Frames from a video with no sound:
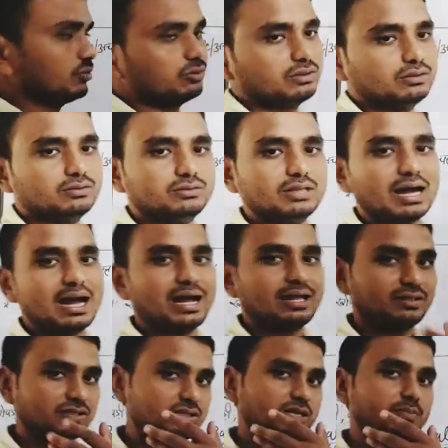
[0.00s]
तो
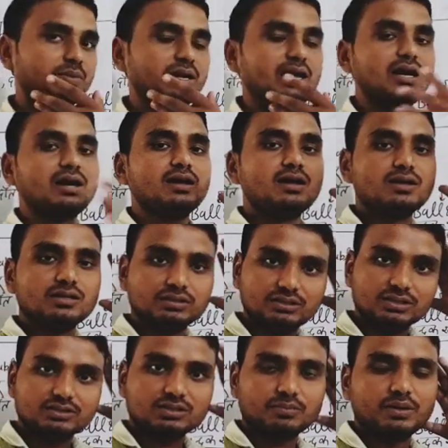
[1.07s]
दांत जबड़ा
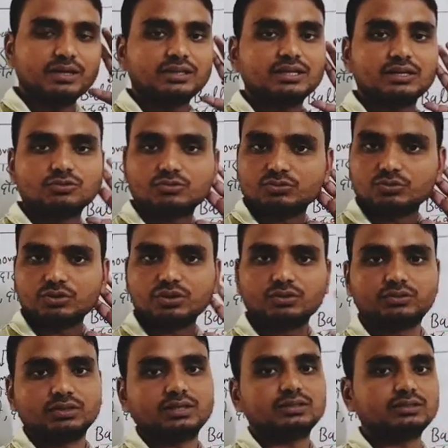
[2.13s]
ये सब हड्डियां जो जुड़ी
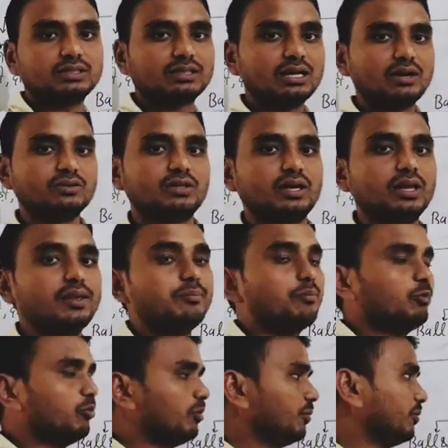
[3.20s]
होती हैं ये क्या होता है
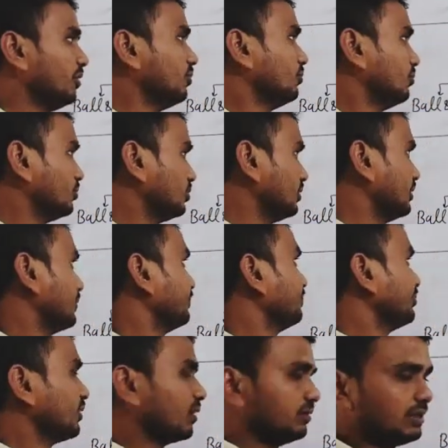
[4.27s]
इम्यूवेबल होती हैं
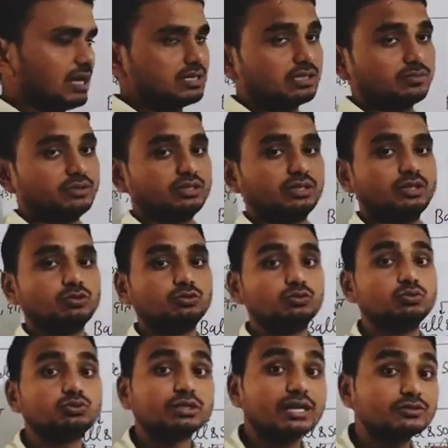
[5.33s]
ध्यान समझेगा
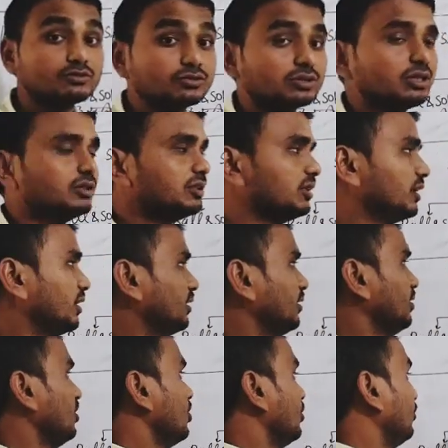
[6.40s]
दूसरा जो संधि है
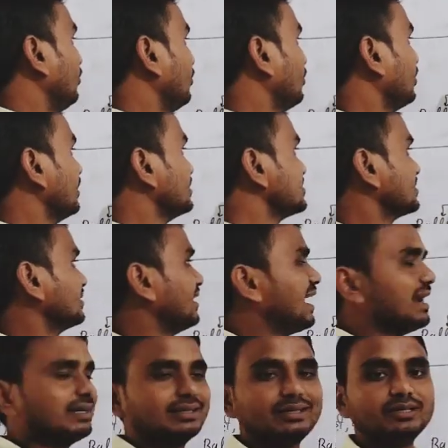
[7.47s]
वो है
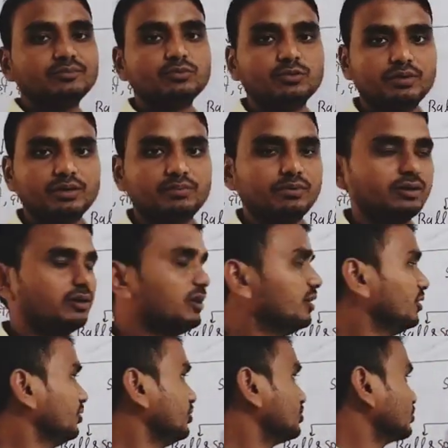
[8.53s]
स्लाइटली मूवेबल
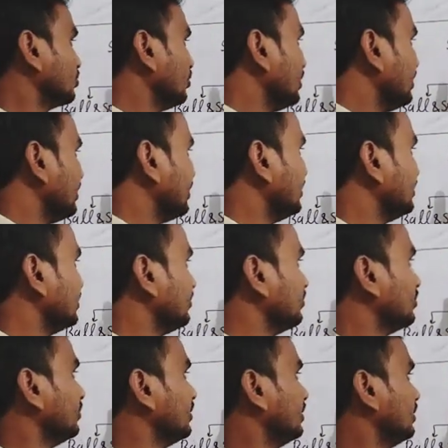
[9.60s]
इसको हिंदी
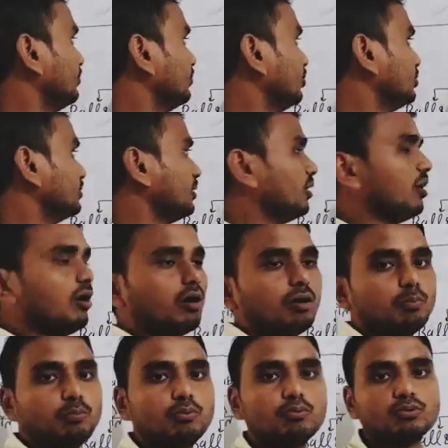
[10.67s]
में बोलते हैं
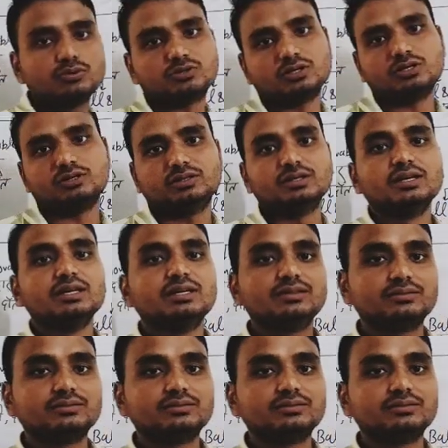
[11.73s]
अपूर्ण संधि